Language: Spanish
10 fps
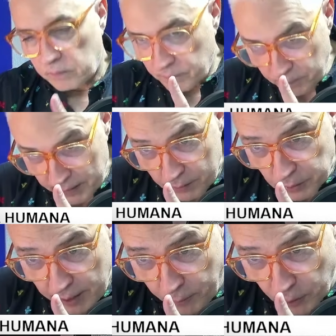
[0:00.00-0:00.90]
Miren
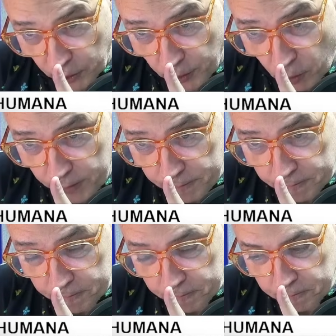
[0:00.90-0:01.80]
ustedes por dónde voy.
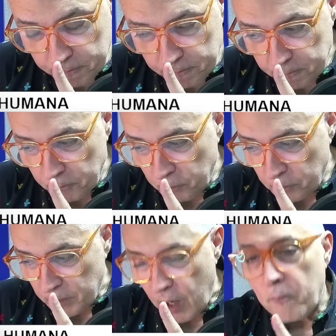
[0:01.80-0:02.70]

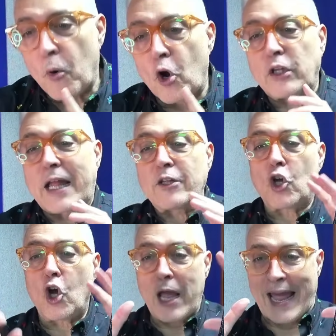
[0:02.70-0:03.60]
Por lo tanto,